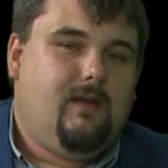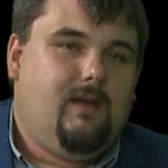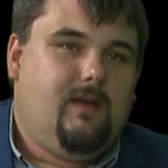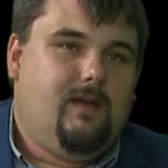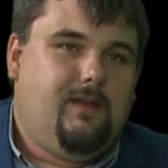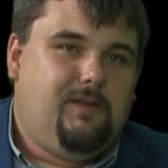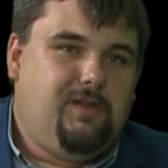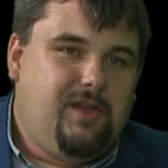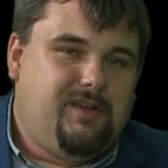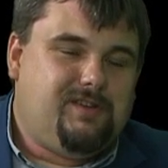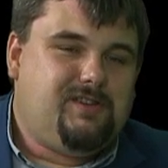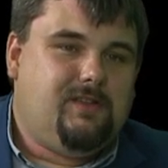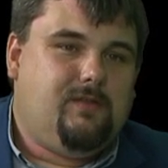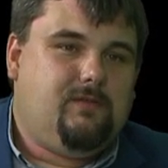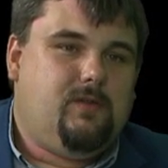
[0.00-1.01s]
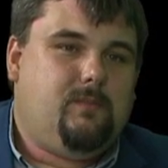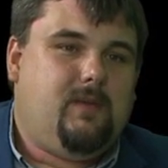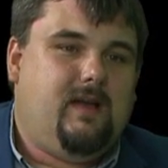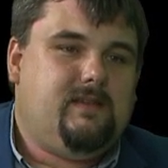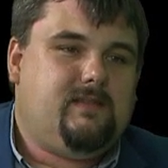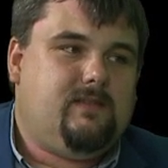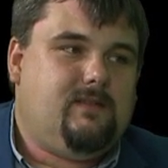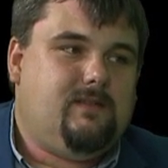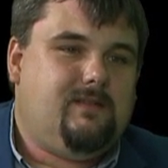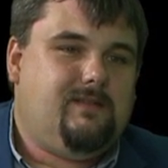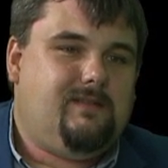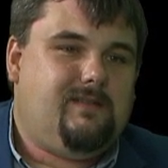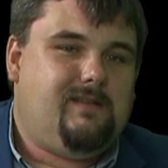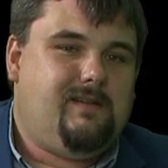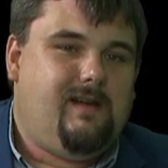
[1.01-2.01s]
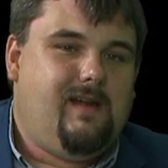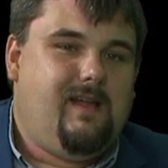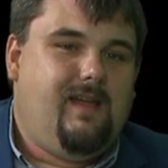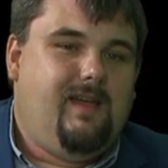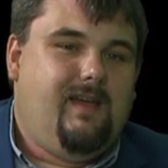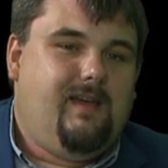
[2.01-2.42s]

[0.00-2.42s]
E, nie, szanowni Czy lubi Pan jakieś wyzwania?